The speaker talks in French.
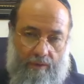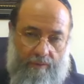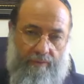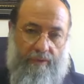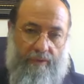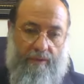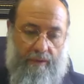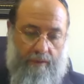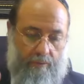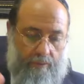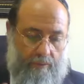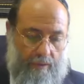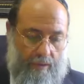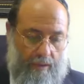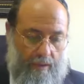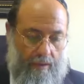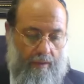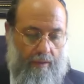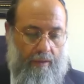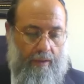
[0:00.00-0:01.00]
Levi,
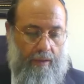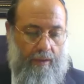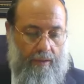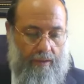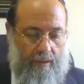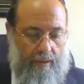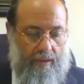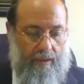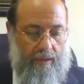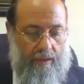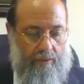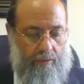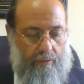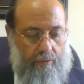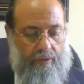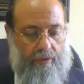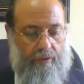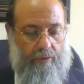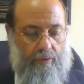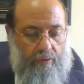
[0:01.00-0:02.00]
Yehuda, et
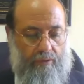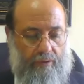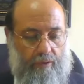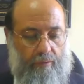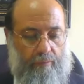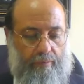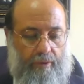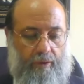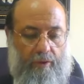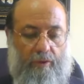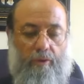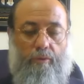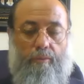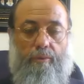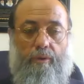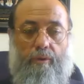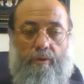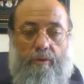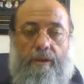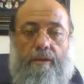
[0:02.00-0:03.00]
Eshtoten, oplonit,
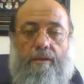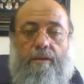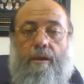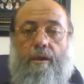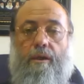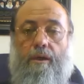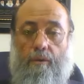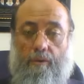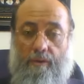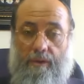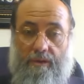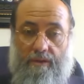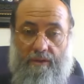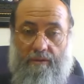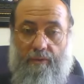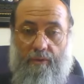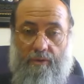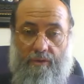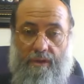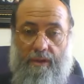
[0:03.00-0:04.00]
oplonit, on a
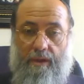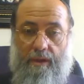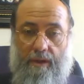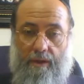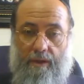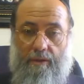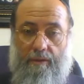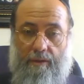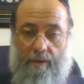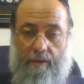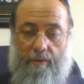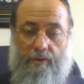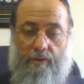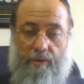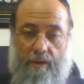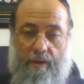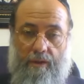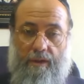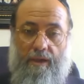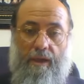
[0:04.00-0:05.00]
divorcé,
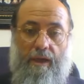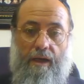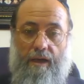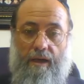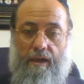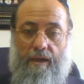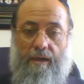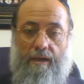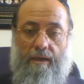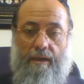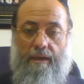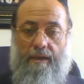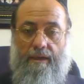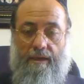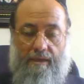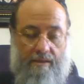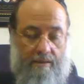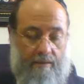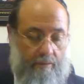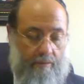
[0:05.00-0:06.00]
Léa, Rachel, et
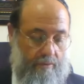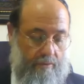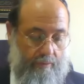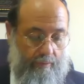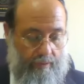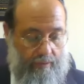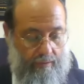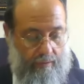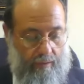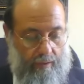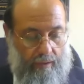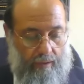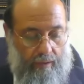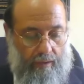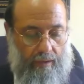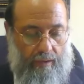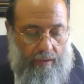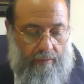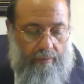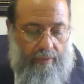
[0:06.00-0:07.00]
ainsi de suite.
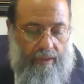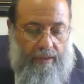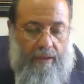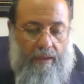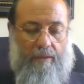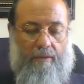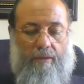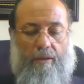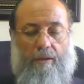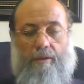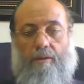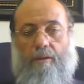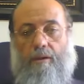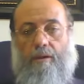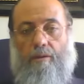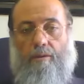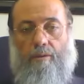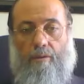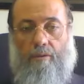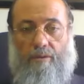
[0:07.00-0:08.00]
On m'a dit, attends,
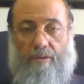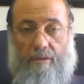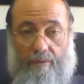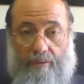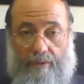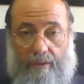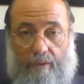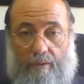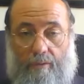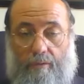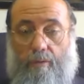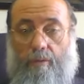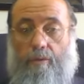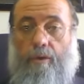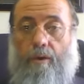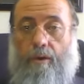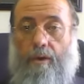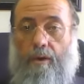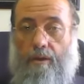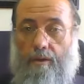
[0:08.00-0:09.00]
attends, attends, ça veut dire que
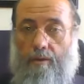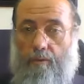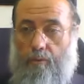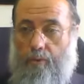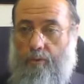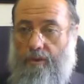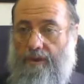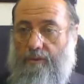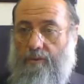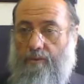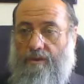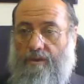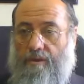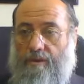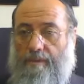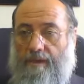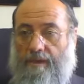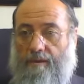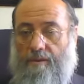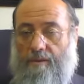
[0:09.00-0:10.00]
tous les noms
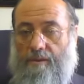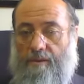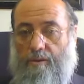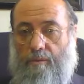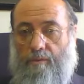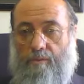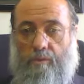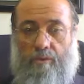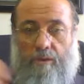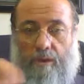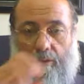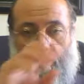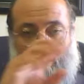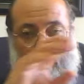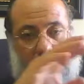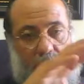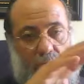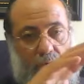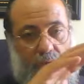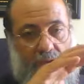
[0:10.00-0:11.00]
des, hommes sont là, tous
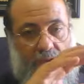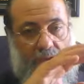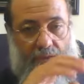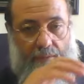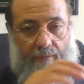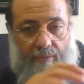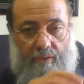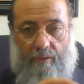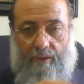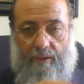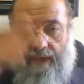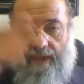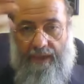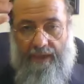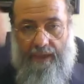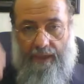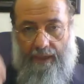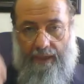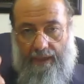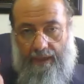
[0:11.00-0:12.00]
les noms des femmes sont là, et il
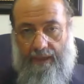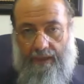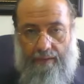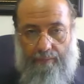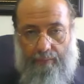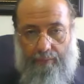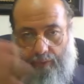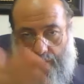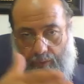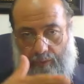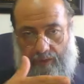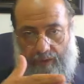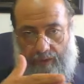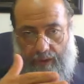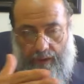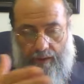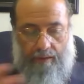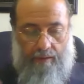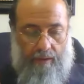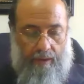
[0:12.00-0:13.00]
y a un guet pour tout
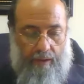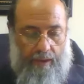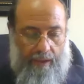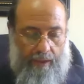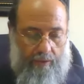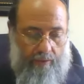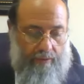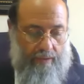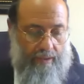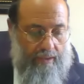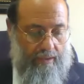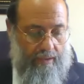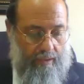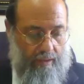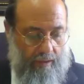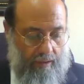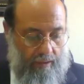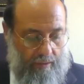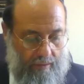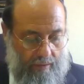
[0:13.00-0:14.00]
cela. Et on a un
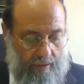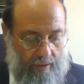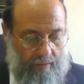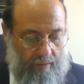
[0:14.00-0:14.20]
clan.